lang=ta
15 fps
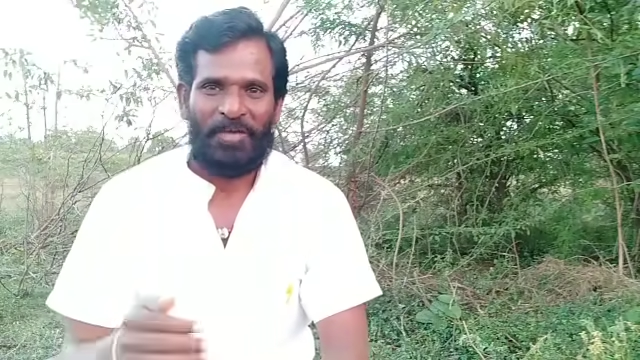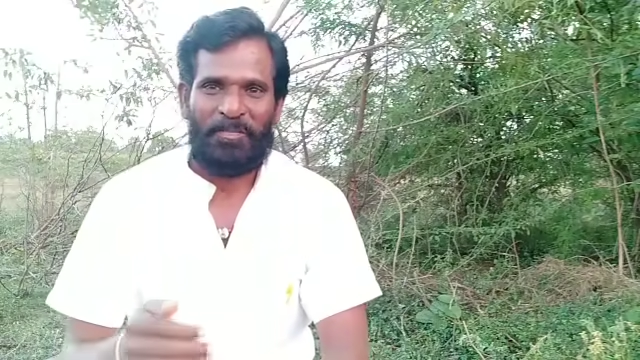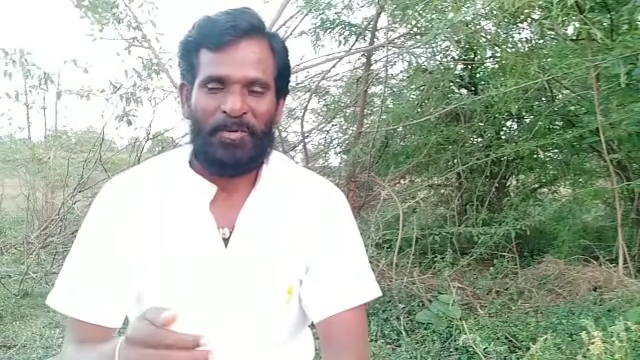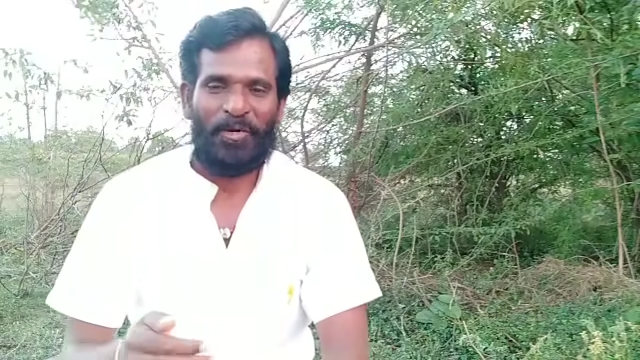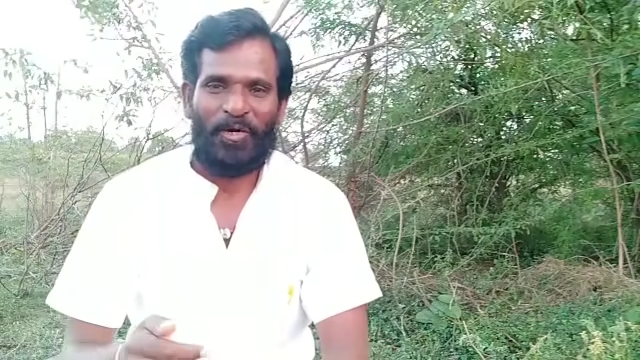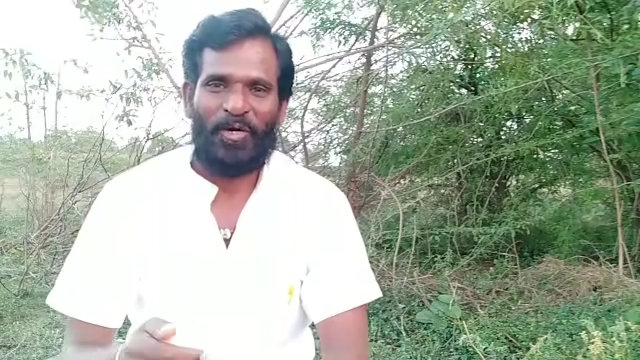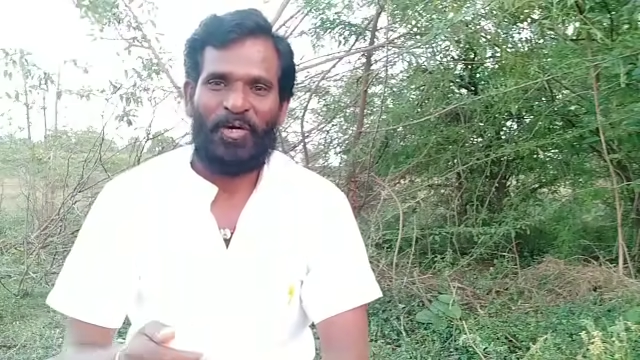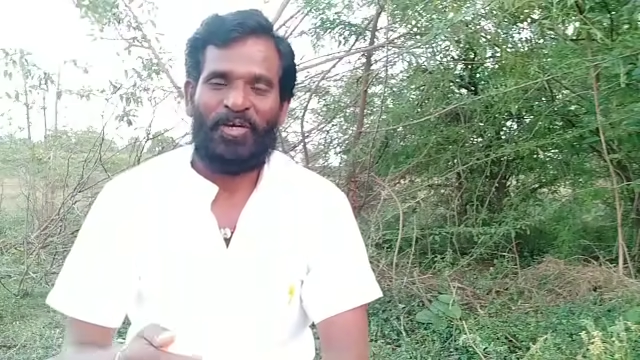
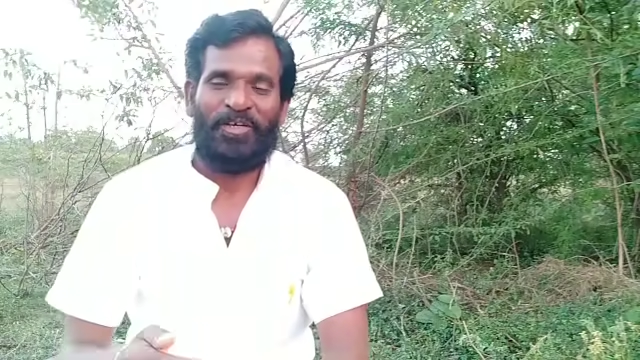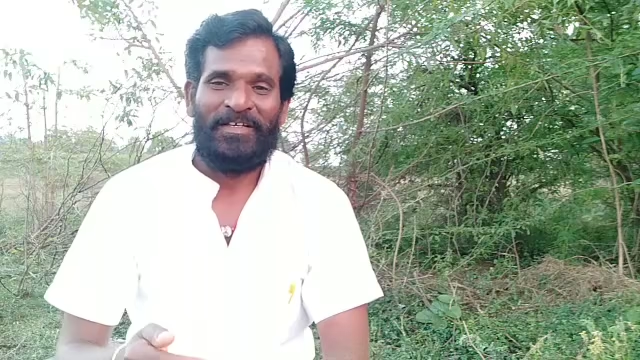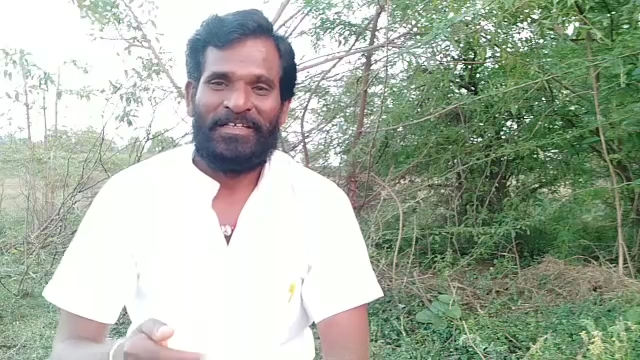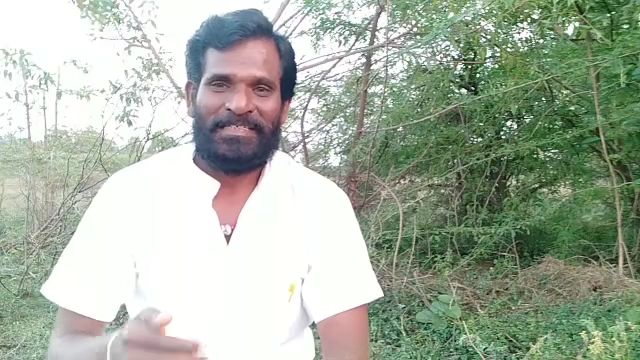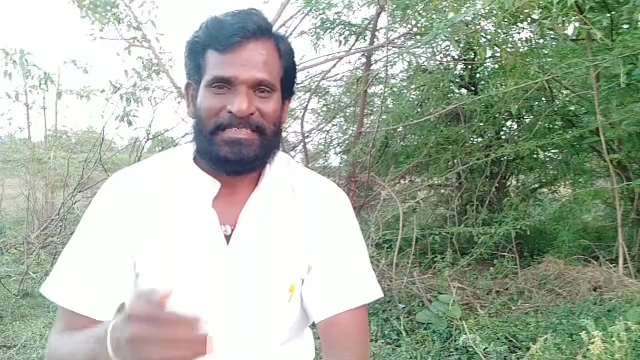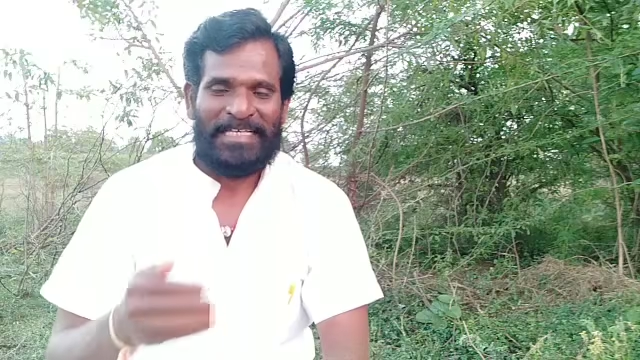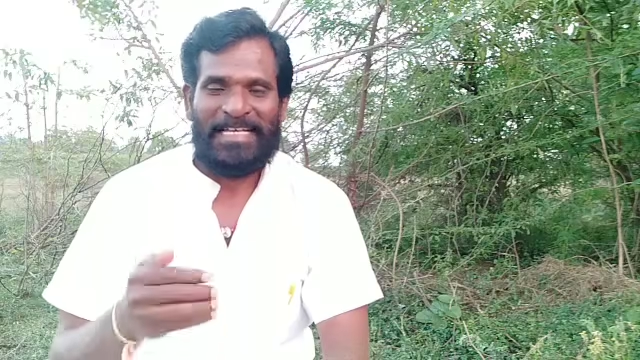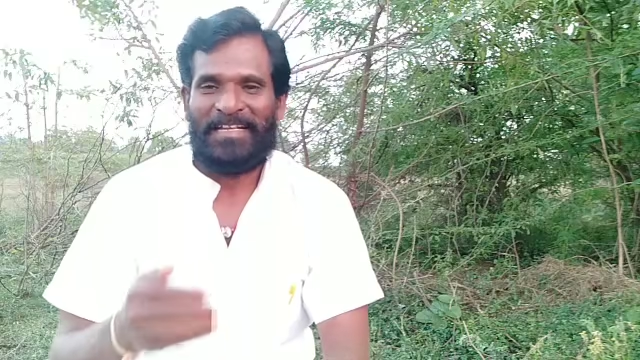இப்போ
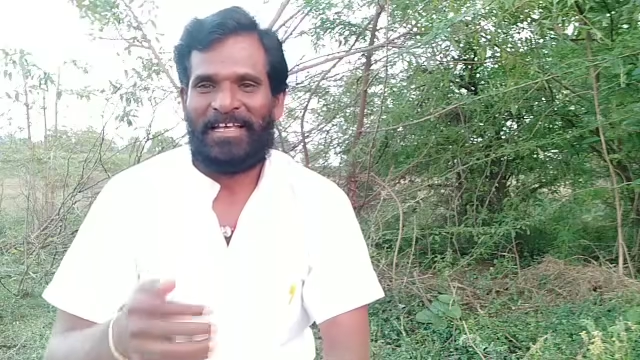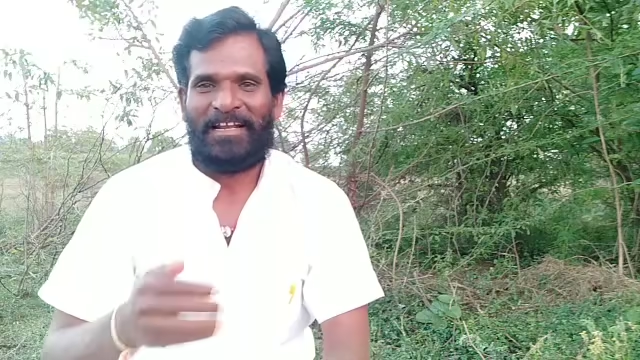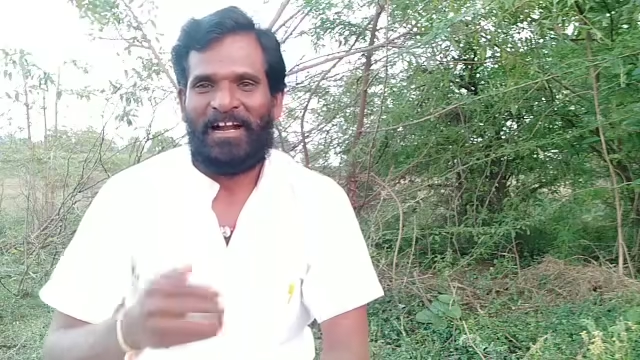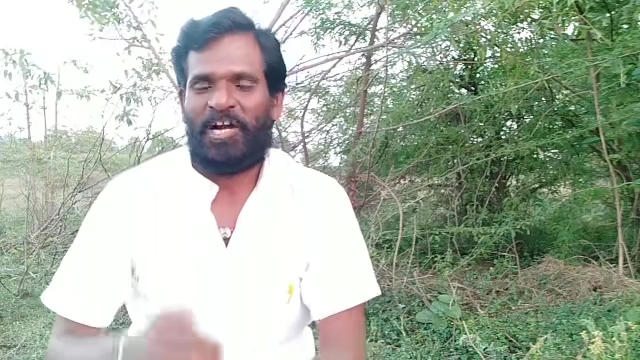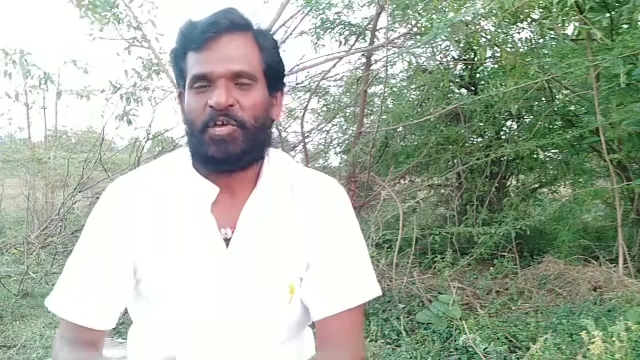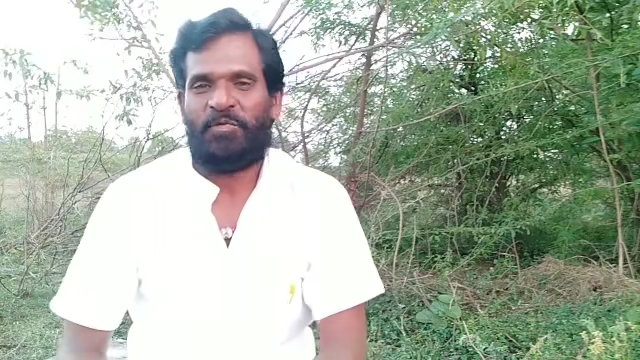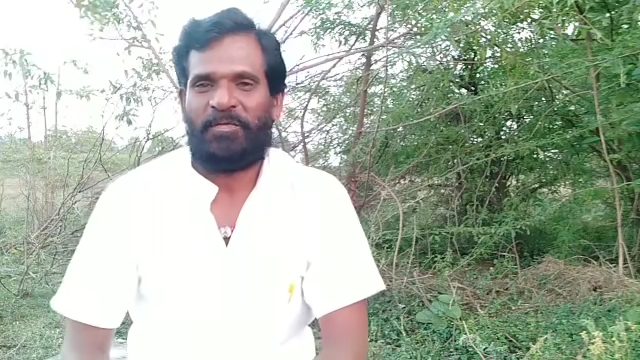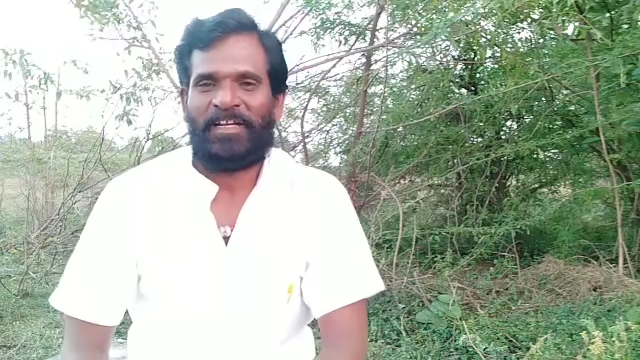சீன
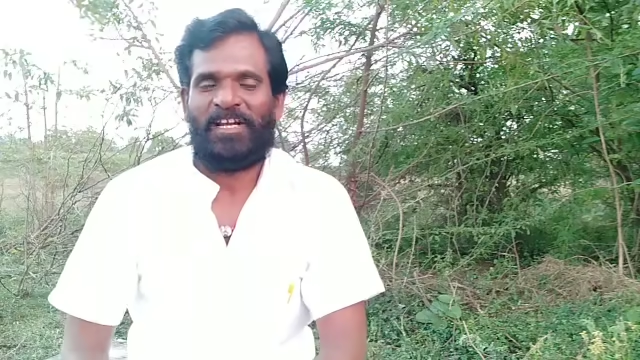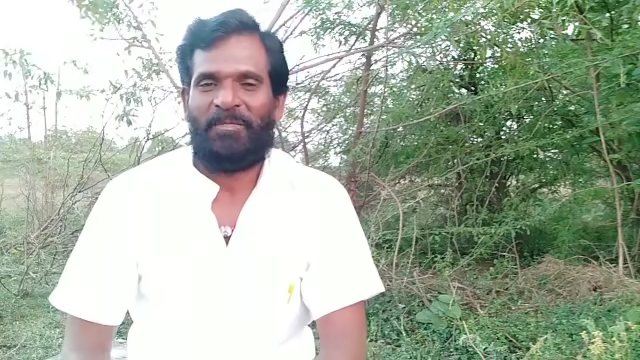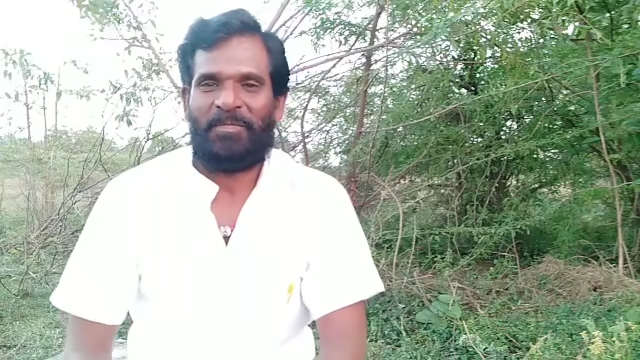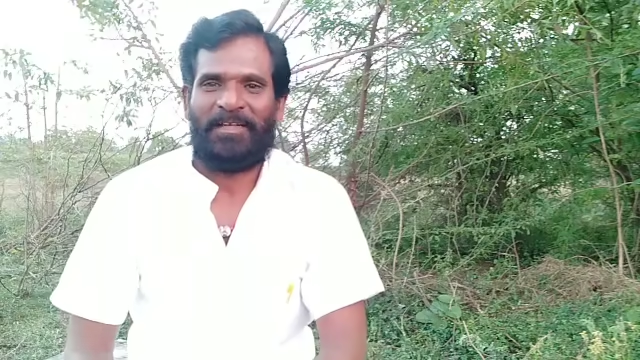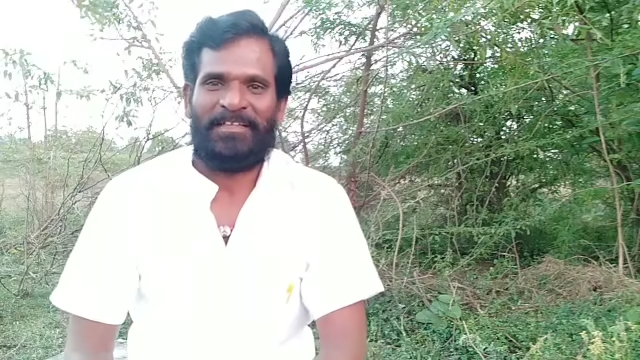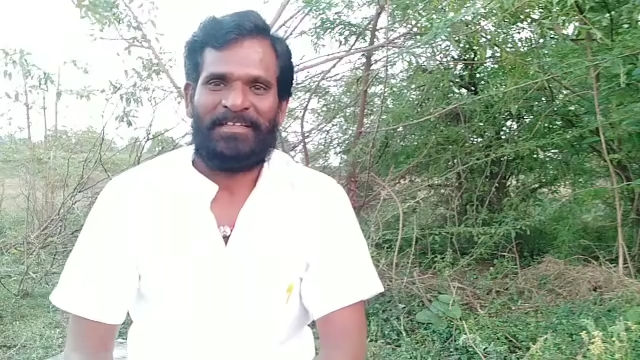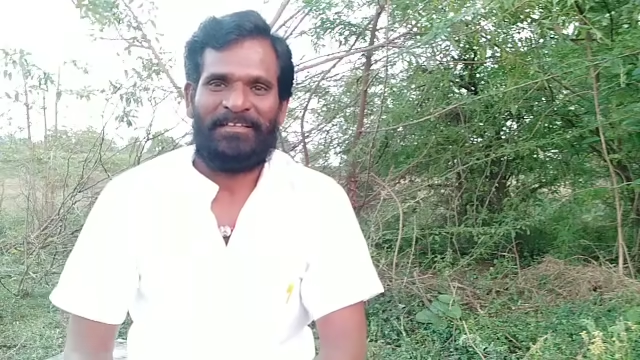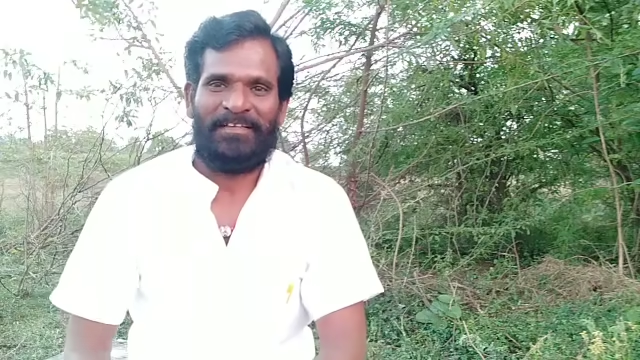ராணுவ வீரர்கள்
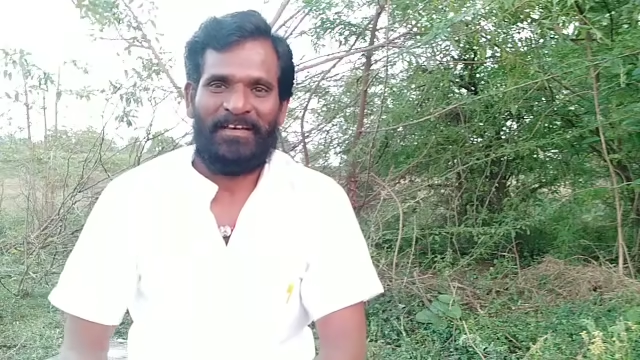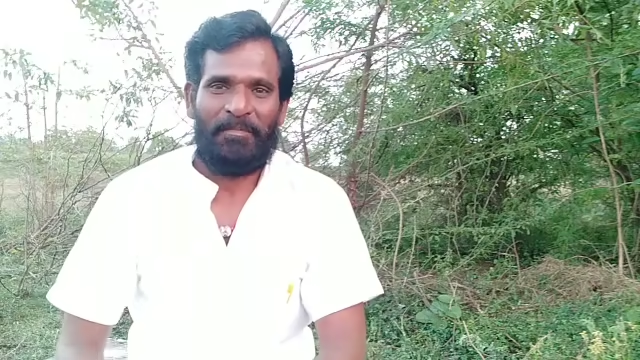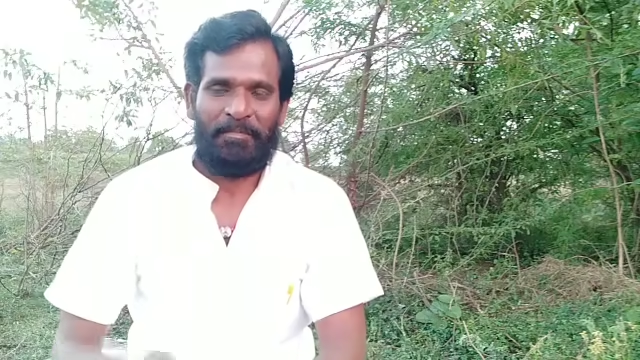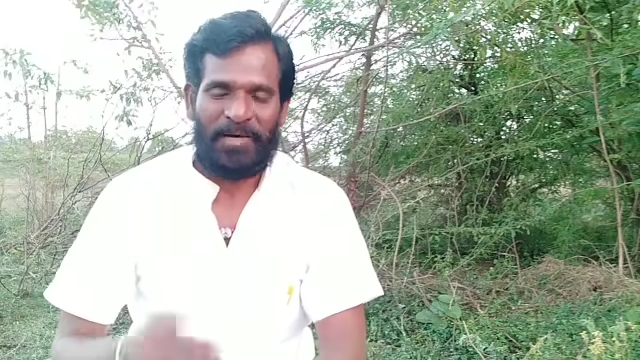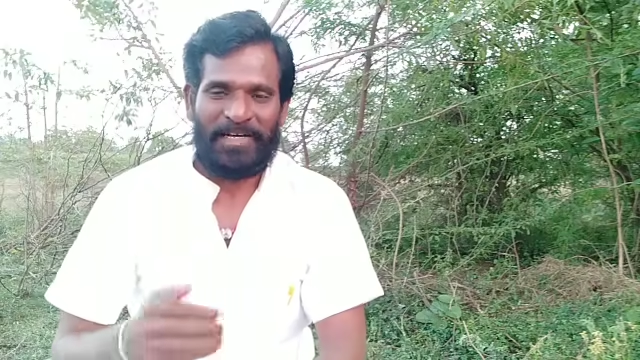பார்த்தீங்கன்னா